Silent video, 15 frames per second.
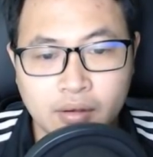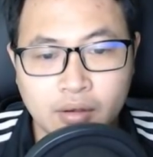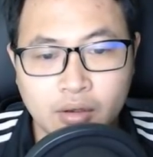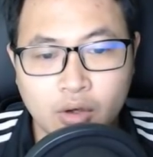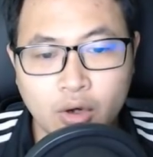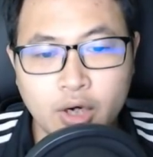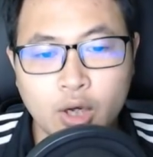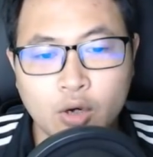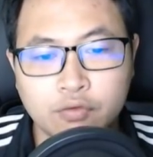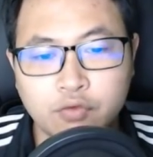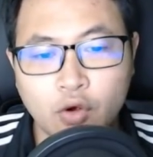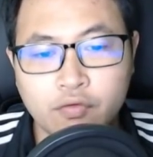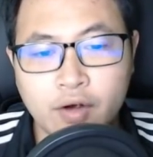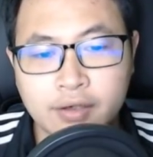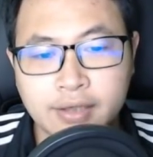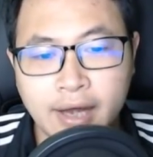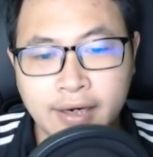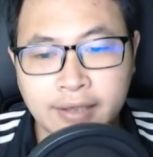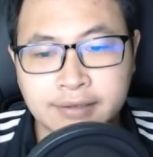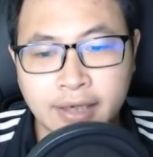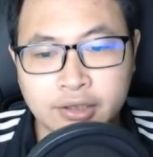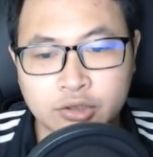Có điều phụ vương ta đã
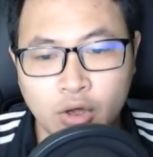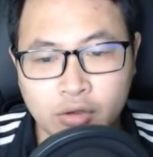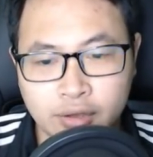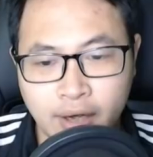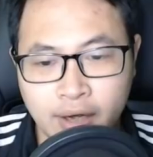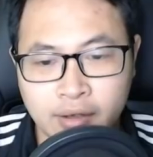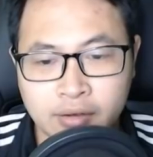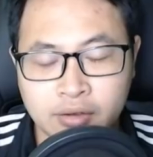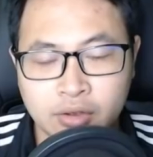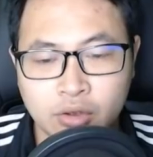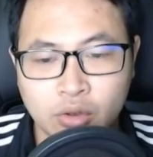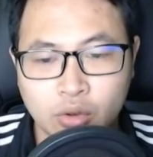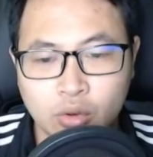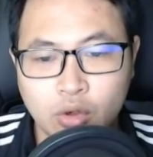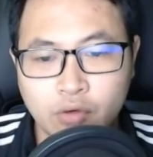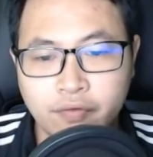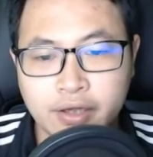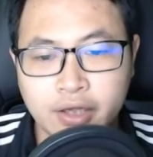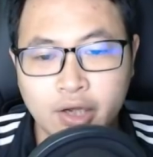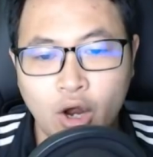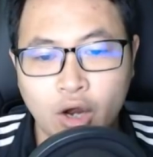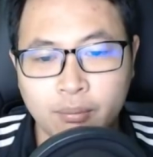dặn dò ta, cũng phải
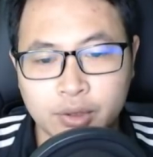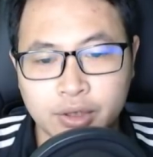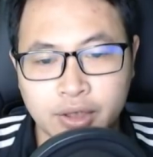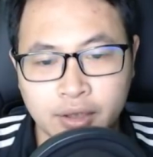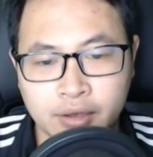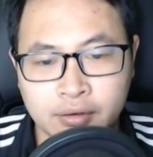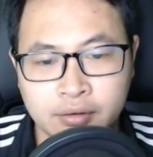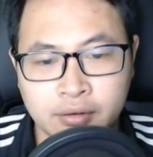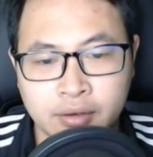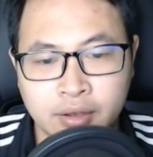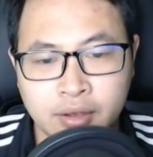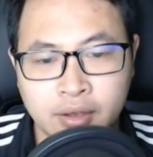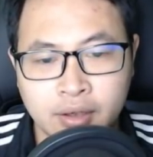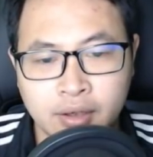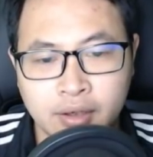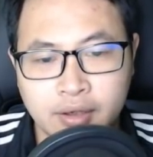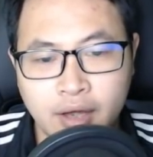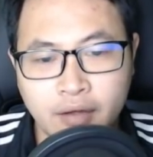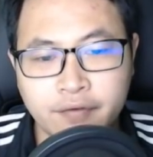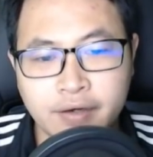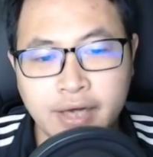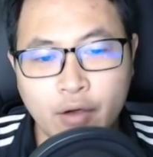tới hỏi một tiếng. Các
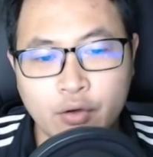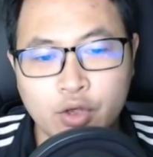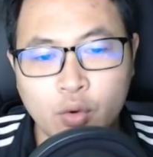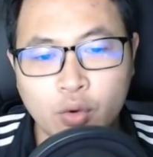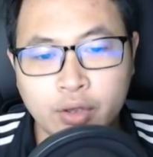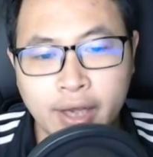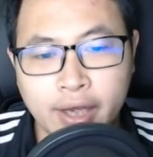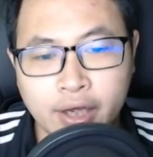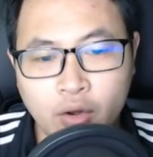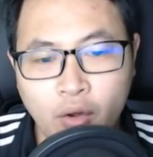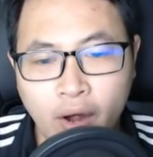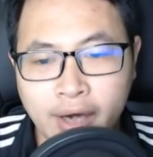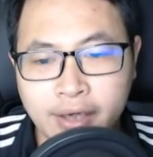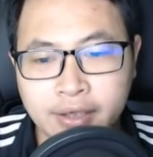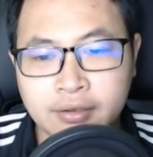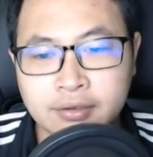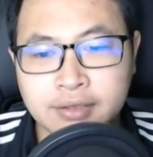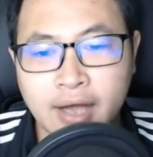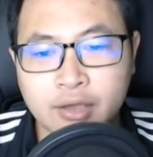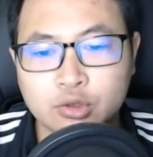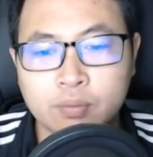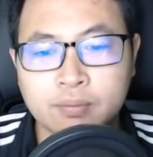vị đạo hữu có thể có ai đứng
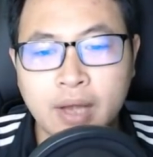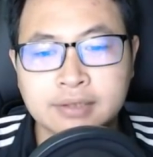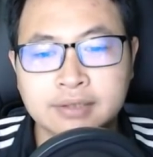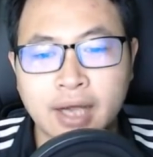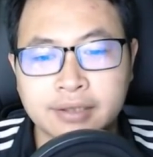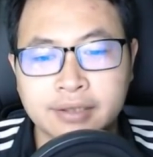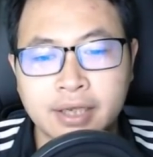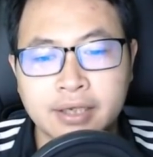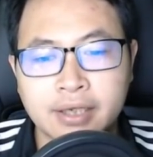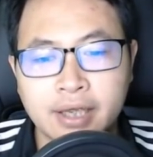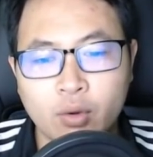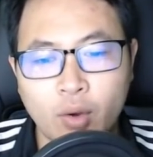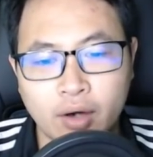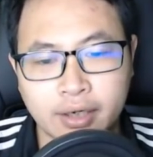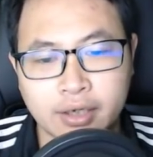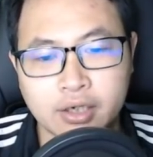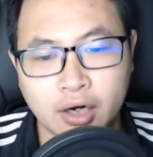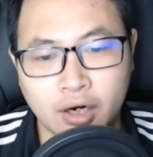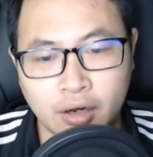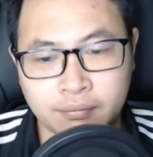ra giúp ta giải thích nghi hoặc này được không?